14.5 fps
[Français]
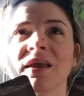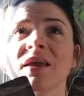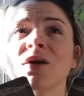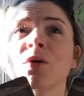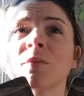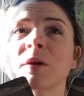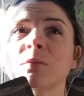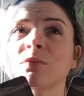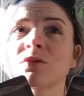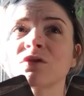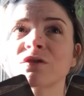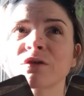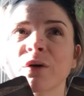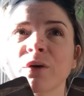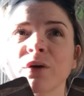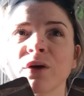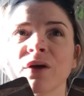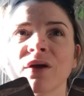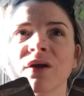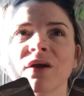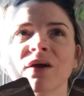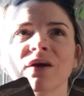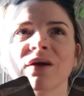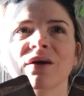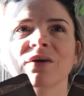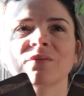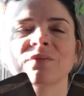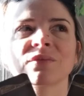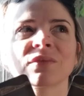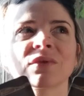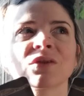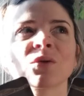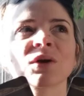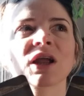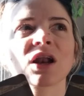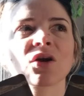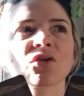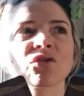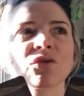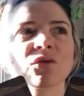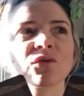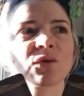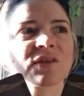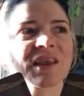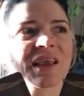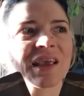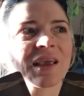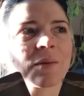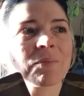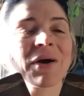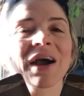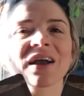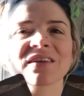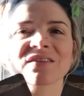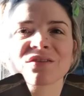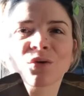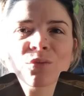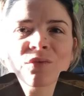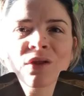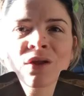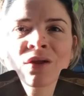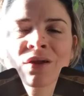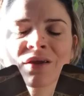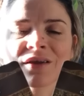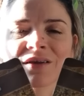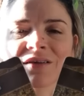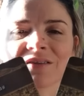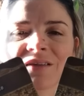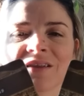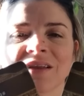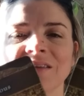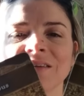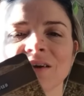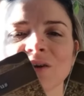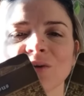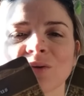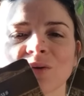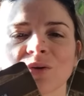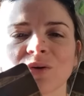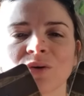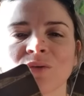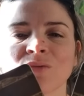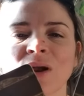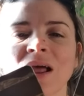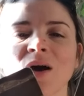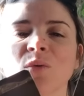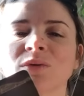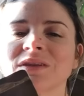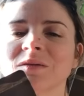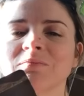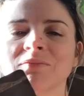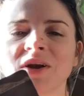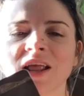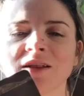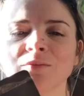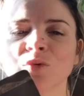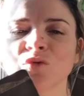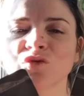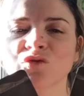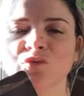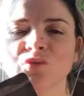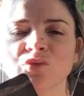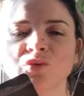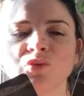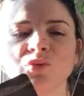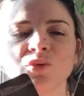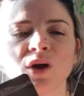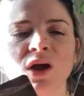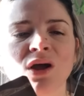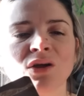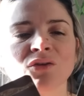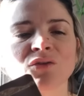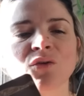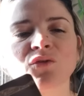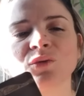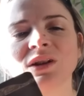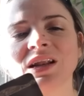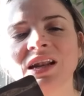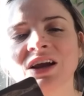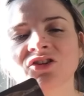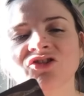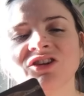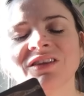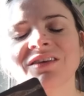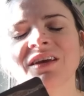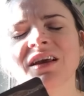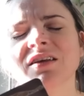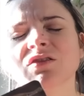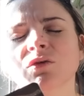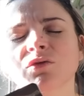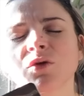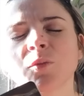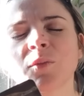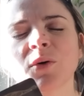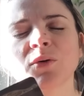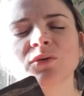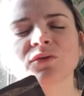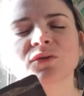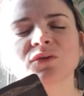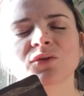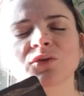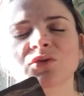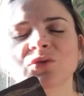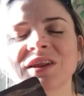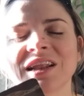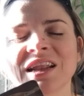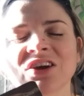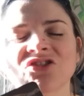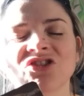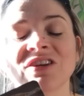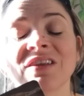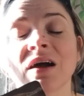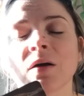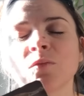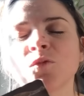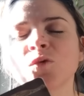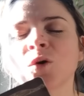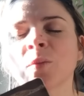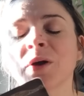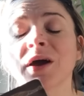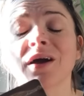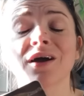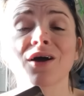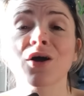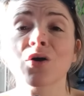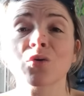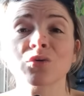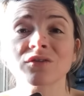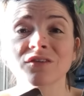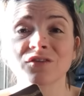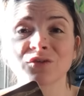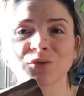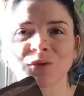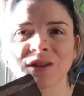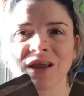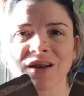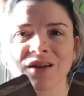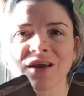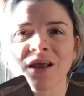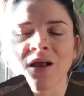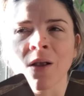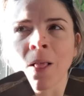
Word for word: et en même temps euh, dans quelque chose de très présent. C'est-à-dire que voilà, on est pleinement soutenu dans une énergie très enveloppante, dans une énergie d'amour bah, inconditionnelle inconditionnel.